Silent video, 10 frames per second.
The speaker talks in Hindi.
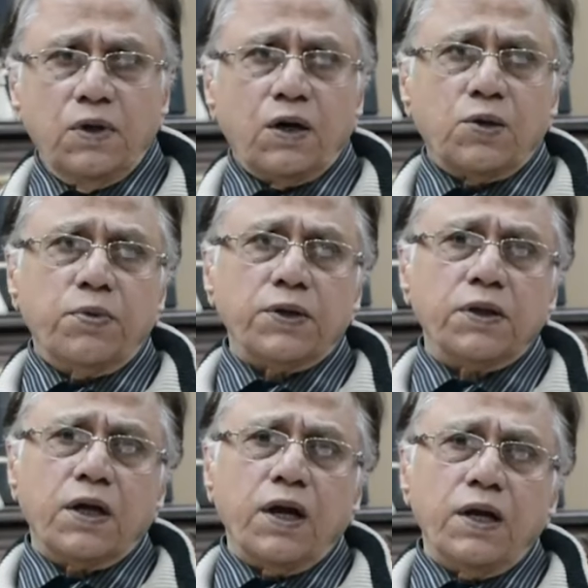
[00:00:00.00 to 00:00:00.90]
अकबर
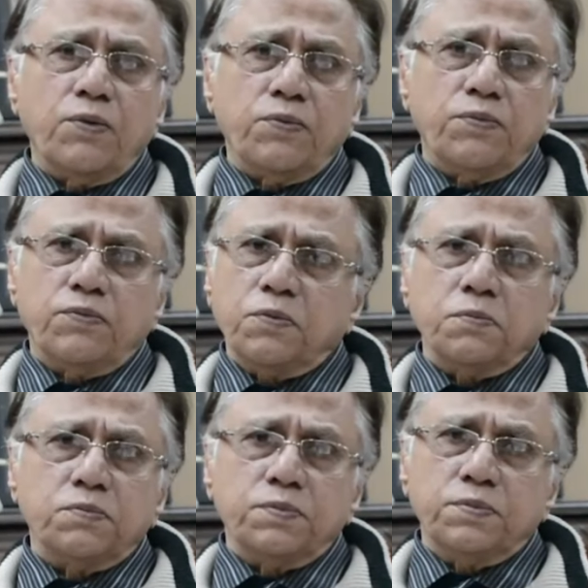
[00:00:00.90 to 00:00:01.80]
द ग्रेट
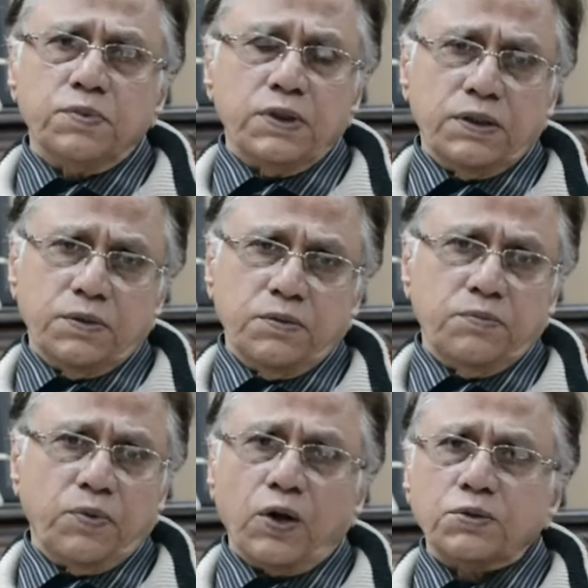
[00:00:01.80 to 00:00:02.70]

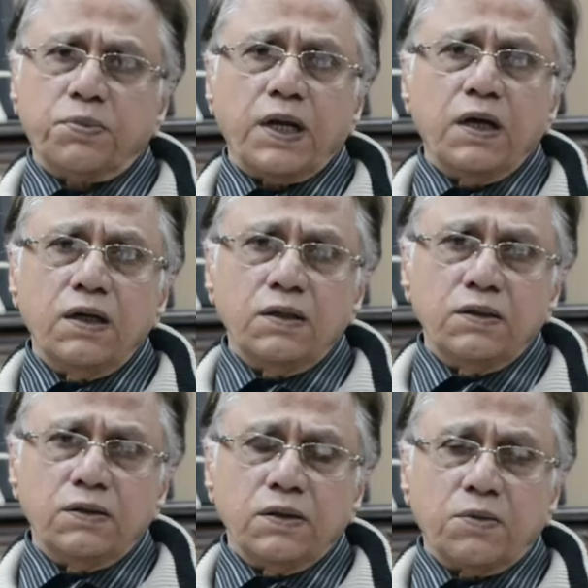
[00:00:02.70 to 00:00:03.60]
बहुत बड़ा
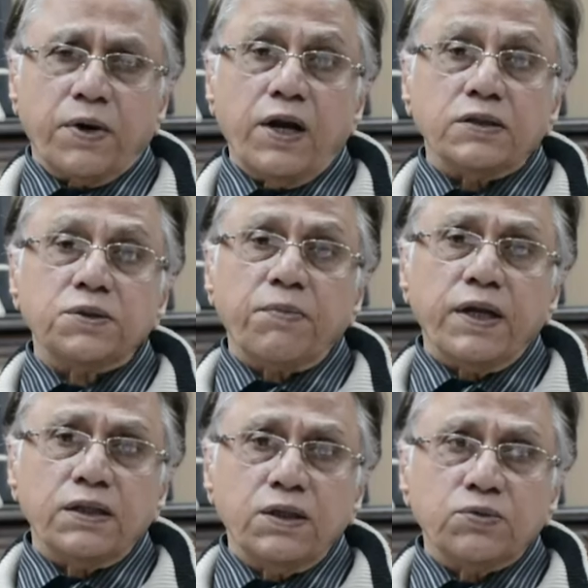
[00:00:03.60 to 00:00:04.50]
अकबर आज़म
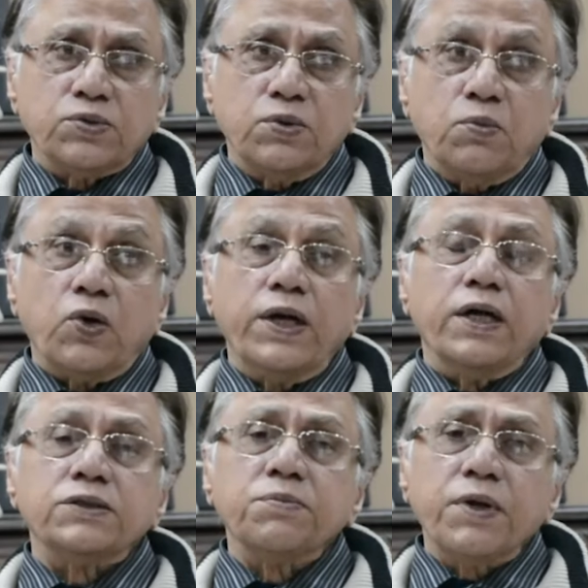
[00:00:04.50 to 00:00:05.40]
कहते हैं उसको मुग़ल
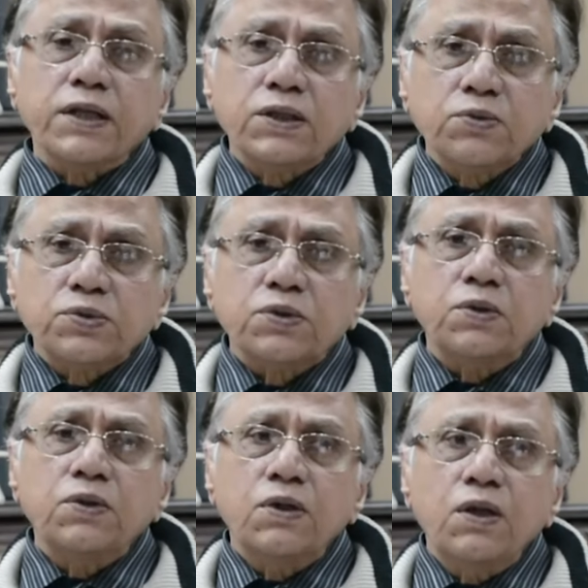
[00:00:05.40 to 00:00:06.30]
आज़म कहते हैं
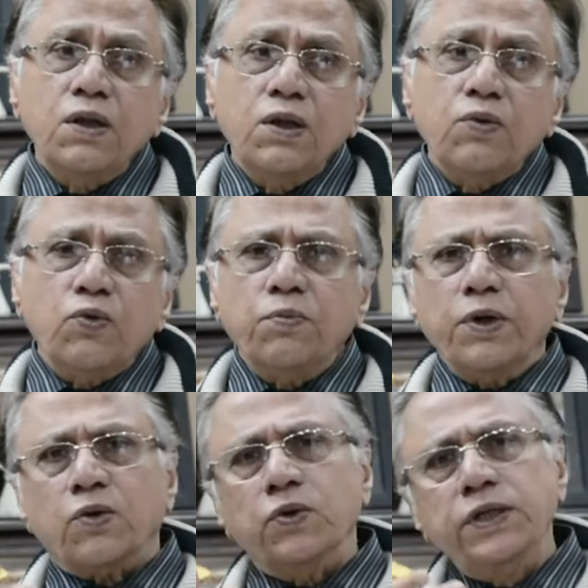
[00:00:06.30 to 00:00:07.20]
उसको वो
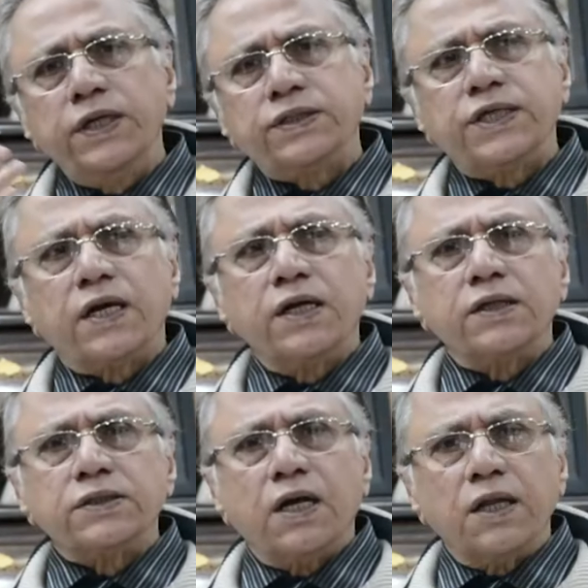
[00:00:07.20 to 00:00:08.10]
बिल्कुल ही एक
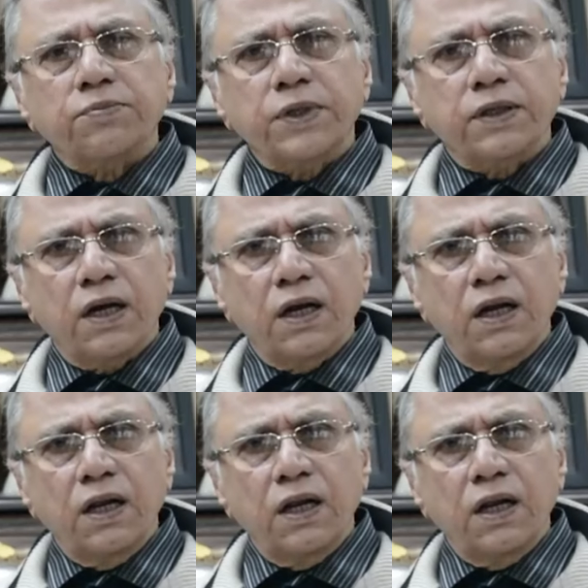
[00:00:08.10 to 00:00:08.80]
सेकुलर सा आदमी था